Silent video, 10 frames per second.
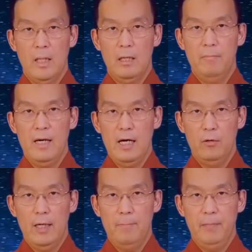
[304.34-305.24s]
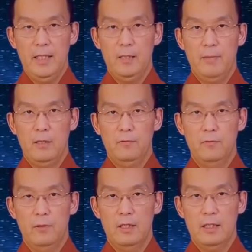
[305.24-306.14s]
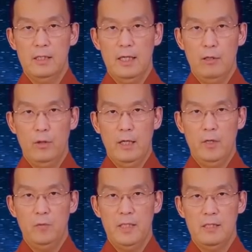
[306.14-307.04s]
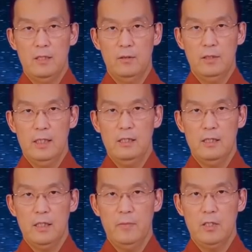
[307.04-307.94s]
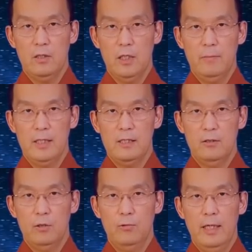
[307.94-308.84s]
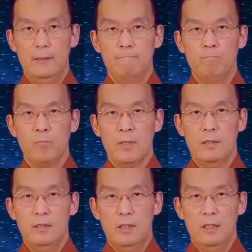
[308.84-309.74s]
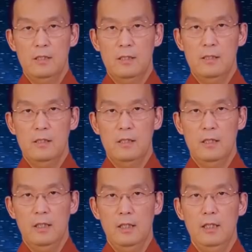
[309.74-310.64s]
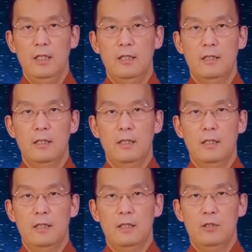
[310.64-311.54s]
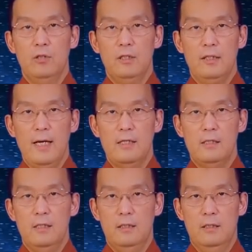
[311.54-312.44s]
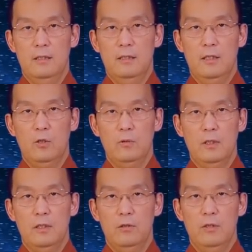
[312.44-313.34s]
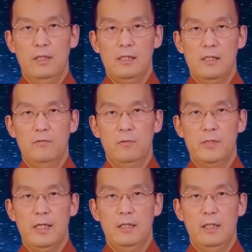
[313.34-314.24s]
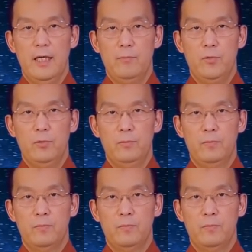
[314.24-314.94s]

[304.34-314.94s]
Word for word: 啊，帮阿罗汉背的包袱啊，跟着阿罗汉后面走。但是小沙弥走到一半的时候，突然心里升起了一念对大圣功德、对大圣佛菩萨的仰慕